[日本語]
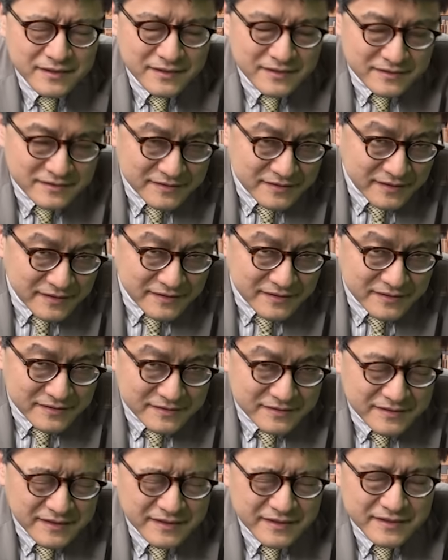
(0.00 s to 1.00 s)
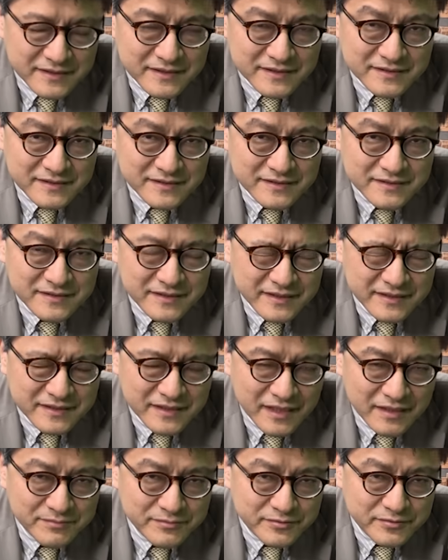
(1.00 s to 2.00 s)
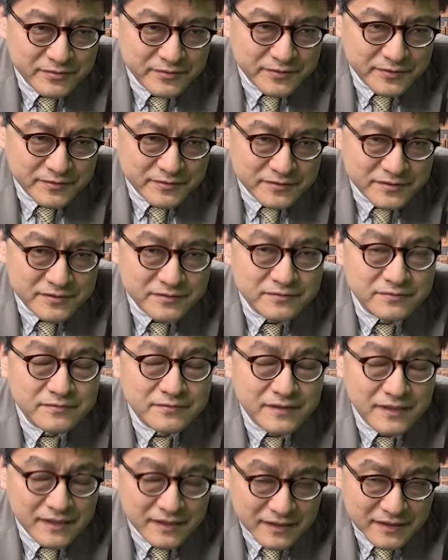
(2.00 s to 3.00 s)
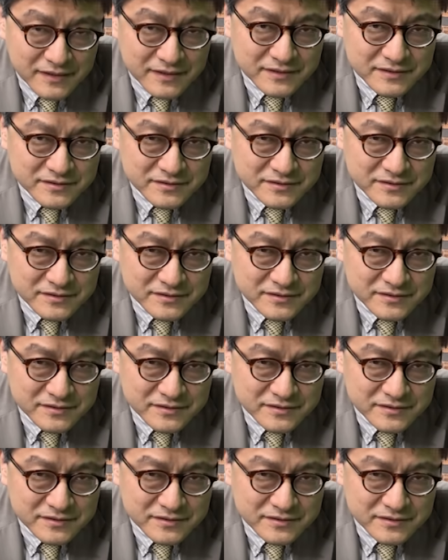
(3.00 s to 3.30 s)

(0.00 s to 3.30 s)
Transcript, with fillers: SNS だけではなくてタブロイド紙とか